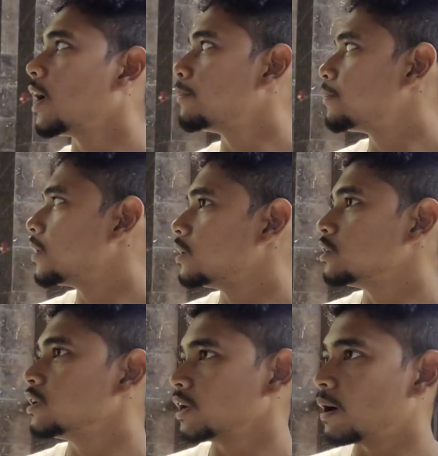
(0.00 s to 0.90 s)

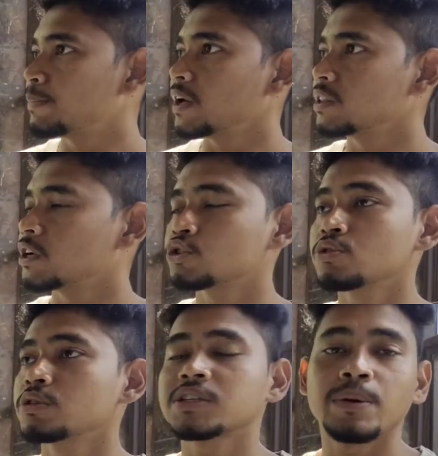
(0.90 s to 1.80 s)
आप यहाँ पे अंदर
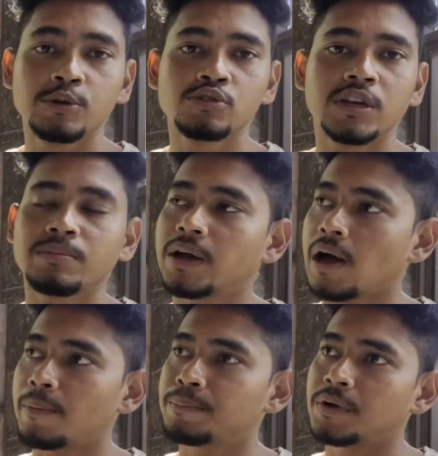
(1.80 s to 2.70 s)
जो इसका म्यूज़ियम है
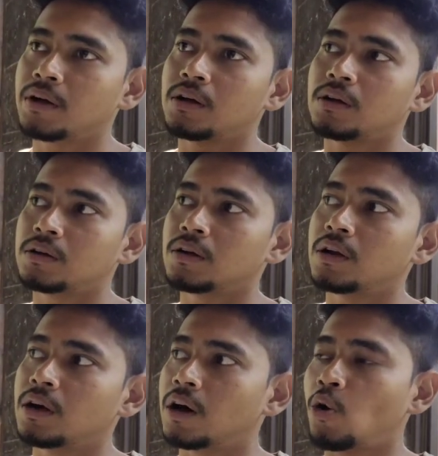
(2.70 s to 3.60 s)

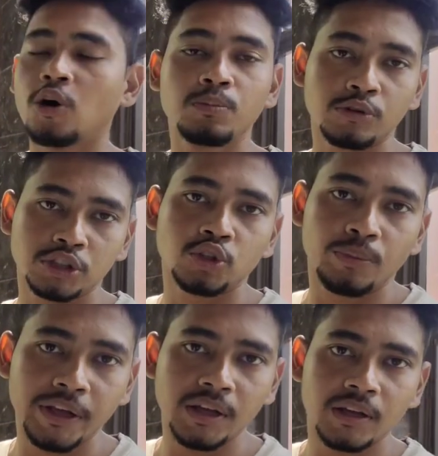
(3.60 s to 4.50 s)
आप ऑलमोस्ट जो भी